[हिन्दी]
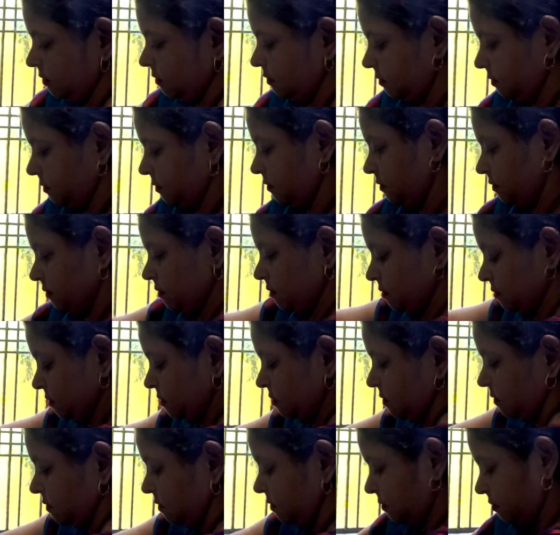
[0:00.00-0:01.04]
उस समय भी
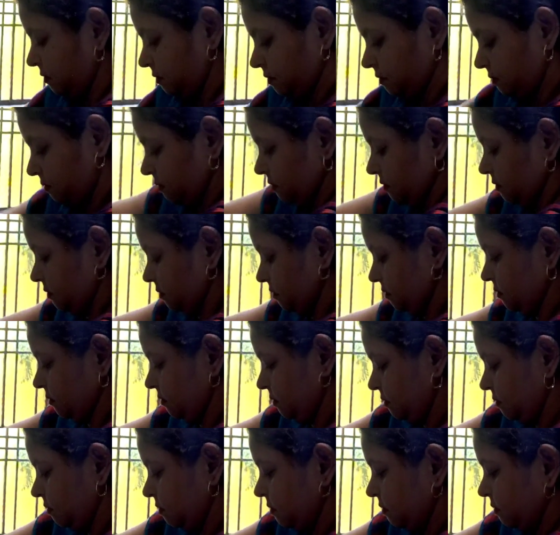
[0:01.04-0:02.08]
हाउस हेल्पर आती
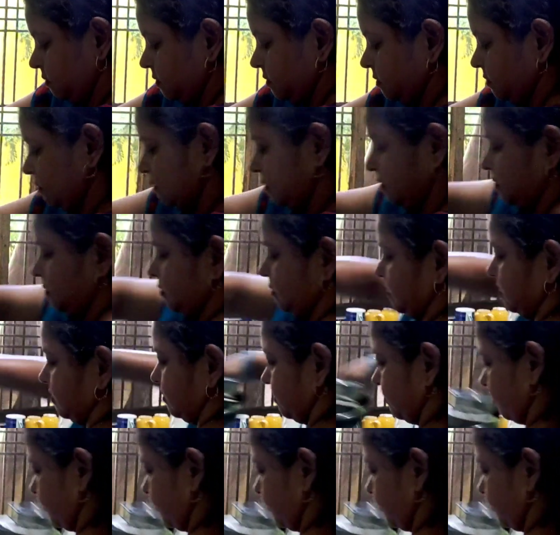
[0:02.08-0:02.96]
है दूध वाला आता